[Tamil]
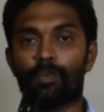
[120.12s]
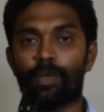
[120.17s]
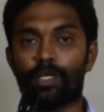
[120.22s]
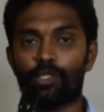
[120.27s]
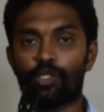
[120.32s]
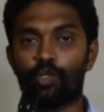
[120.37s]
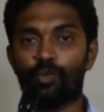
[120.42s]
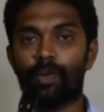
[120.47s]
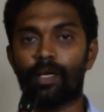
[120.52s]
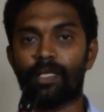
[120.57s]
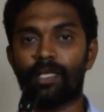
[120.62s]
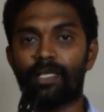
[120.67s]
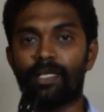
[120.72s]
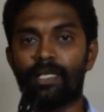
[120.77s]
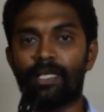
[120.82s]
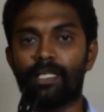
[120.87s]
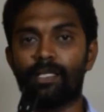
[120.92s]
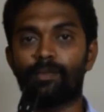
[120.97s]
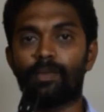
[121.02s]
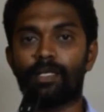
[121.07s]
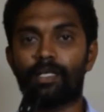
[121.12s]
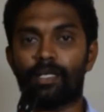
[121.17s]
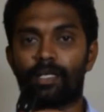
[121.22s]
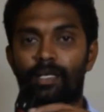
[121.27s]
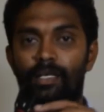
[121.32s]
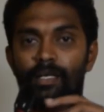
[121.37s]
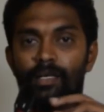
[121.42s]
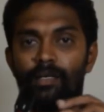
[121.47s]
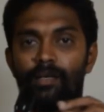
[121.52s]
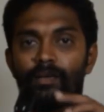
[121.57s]
ஒரு பத்து ரூபாய்க்கு நீதிமன்ற
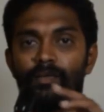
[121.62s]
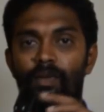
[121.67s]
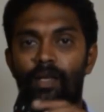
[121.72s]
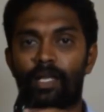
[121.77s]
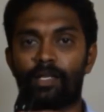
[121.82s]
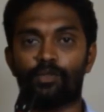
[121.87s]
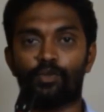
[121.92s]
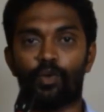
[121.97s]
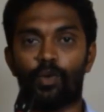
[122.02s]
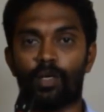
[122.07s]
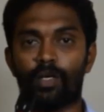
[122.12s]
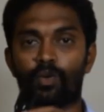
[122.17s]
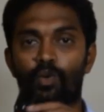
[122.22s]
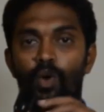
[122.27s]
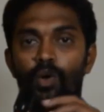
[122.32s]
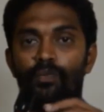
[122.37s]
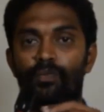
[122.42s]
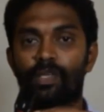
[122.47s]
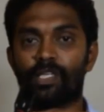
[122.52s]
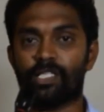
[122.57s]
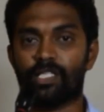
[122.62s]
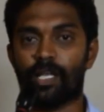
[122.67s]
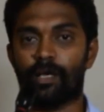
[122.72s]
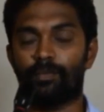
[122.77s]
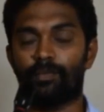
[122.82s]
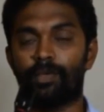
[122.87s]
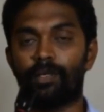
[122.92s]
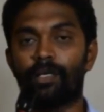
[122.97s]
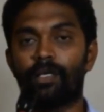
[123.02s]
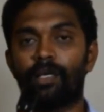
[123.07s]
விலைன்னு சொல்லுவாங்க கோர்ட் ஃபீஸ்
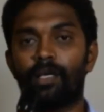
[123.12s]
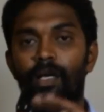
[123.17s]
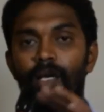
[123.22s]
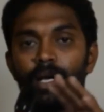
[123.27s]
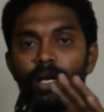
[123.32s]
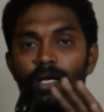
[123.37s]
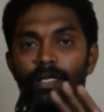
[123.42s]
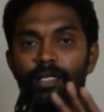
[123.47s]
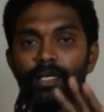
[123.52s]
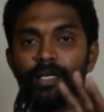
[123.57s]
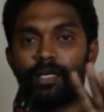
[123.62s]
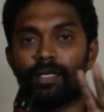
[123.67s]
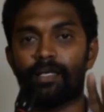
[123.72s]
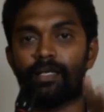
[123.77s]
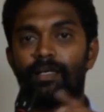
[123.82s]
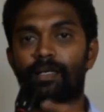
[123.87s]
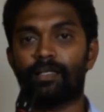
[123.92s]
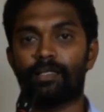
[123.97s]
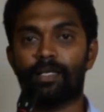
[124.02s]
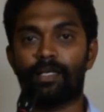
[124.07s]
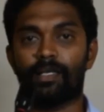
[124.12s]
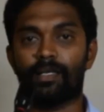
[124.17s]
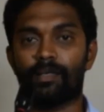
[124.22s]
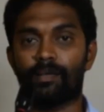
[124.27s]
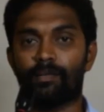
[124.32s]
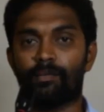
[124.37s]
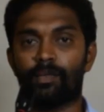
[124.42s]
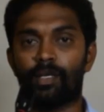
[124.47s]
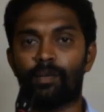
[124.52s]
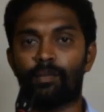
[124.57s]
ஸ்டாம்பு அதை அந்த
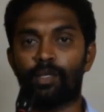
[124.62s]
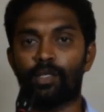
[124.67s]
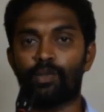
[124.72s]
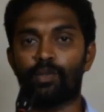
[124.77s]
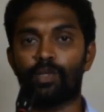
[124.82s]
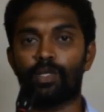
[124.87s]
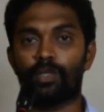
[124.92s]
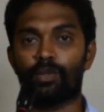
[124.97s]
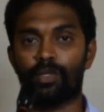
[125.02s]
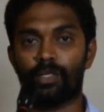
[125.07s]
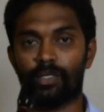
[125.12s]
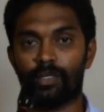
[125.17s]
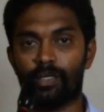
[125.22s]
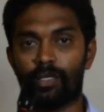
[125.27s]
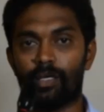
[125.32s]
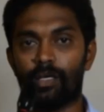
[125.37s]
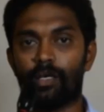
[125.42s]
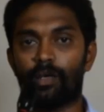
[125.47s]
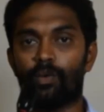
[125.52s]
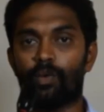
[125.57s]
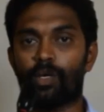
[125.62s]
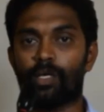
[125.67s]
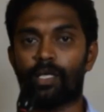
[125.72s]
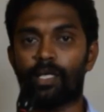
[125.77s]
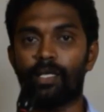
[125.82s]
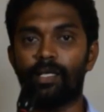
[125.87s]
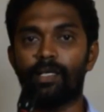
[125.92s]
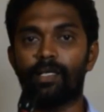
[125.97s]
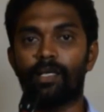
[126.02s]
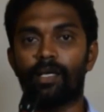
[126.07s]
மனுவோட
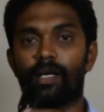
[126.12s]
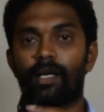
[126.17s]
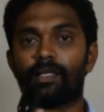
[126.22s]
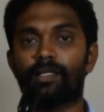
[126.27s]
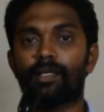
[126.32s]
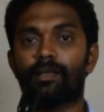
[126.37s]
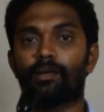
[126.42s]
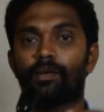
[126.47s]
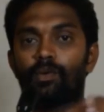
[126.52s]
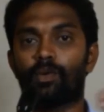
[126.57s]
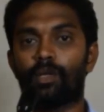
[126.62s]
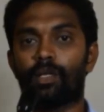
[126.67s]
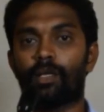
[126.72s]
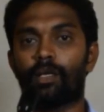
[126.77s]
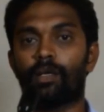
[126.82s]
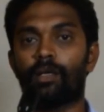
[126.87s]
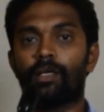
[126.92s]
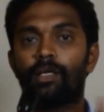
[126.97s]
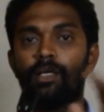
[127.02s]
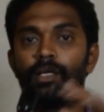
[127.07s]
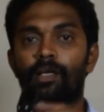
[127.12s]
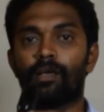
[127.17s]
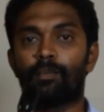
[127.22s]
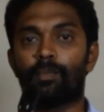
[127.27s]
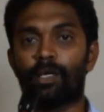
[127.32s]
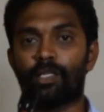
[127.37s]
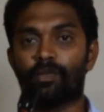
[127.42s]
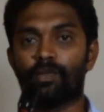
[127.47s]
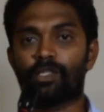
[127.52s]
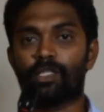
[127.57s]
ஒட்டி அதை ஒரு
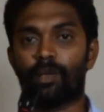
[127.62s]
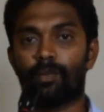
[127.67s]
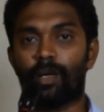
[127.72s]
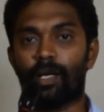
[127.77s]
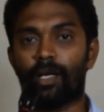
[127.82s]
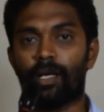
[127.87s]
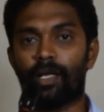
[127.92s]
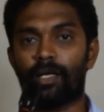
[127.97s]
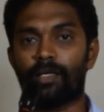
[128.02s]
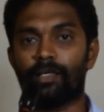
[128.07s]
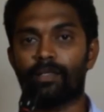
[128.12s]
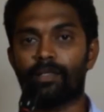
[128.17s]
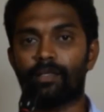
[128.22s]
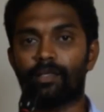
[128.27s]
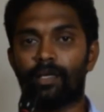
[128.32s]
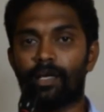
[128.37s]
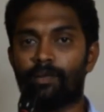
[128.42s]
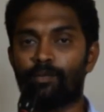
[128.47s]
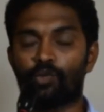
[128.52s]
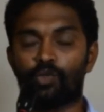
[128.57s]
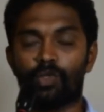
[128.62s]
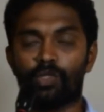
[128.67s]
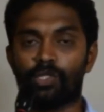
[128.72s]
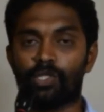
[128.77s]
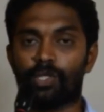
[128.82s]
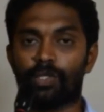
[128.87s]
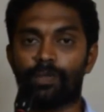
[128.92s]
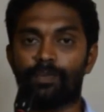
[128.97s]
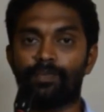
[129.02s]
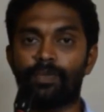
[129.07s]
பதிவு தபாலில் அனுப்பிச்சி
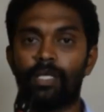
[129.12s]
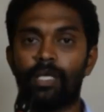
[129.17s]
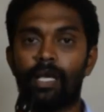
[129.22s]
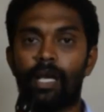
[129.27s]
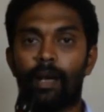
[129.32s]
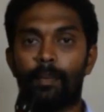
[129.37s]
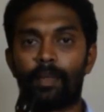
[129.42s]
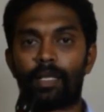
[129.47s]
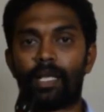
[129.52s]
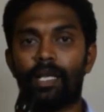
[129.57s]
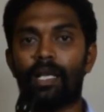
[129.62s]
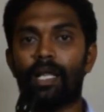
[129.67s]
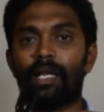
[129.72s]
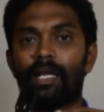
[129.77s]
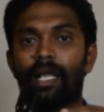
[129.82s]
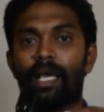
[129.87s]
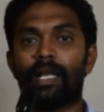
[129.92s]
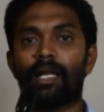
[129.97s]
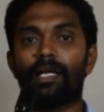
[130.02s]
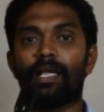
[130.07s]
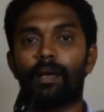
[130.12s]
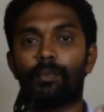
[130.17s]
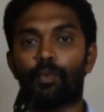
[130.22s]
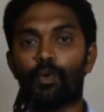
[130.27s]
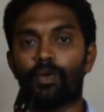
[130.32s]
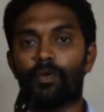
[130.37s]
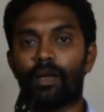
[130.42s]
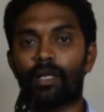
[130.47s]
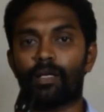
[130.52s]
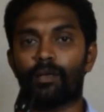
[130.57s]
வச்சிடணும் அப்படி இல்லை நேரடியாக
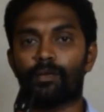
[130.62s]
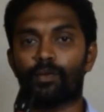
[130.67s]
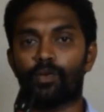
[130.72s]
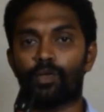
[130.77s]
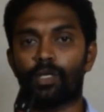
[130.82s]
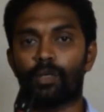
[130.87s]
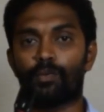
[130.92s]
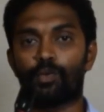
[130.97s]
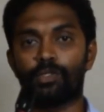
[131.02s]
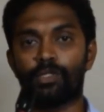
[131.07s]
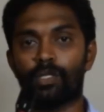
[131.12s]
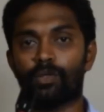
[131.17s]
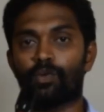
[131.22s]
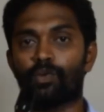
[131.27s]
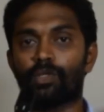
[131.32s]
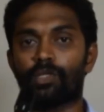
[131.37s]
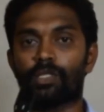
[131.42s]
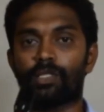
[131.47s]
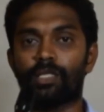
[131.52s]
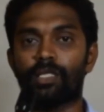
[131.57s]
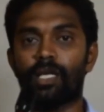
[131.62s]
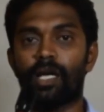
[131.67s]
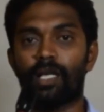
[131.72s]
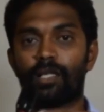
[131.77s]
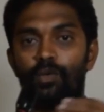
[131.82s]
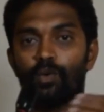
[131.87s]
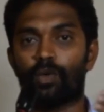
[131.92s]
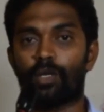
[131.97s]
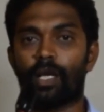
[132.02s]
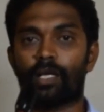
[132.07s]
போய் வழங்க கொடுக்க முடிஞ்சால் கொடுத்துட்டு
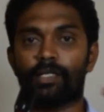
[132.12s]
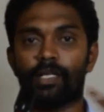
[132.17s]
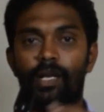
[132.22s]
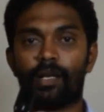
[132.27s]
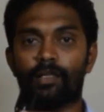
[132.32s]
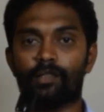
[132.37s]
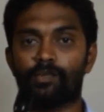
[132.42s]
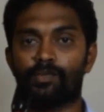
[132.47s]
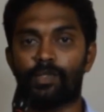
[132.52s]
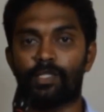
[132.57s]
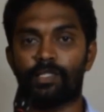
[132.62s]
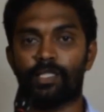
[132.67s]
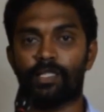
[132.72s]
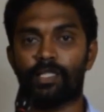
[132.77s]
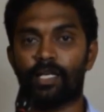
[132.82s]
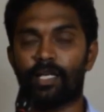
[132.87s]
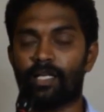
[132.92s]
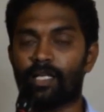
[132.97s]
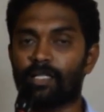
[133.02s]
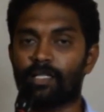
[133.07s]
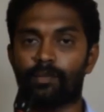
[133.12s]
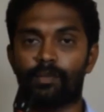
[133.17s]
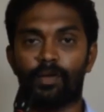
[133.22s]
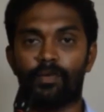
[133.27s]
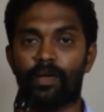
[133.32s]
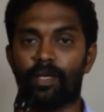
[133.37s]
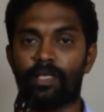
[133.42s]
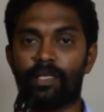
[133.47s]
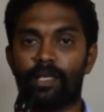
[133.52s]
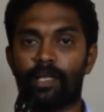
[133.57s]
அதுக்கு ஒரு அக்னாலஜ்மெண்ட் தந்தாங்கன்னா அதை நம்ம
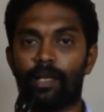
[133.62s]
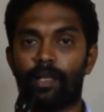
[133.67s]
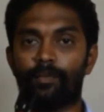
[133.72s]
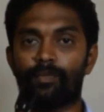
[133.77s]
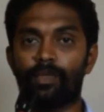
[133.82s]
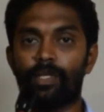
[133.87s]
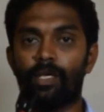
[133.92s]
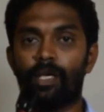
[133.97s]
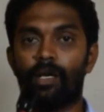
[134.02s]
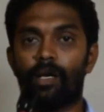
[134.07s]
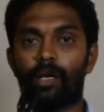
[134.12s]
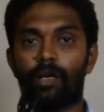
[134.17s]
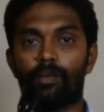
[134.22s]
வாங்கிக்கலாம்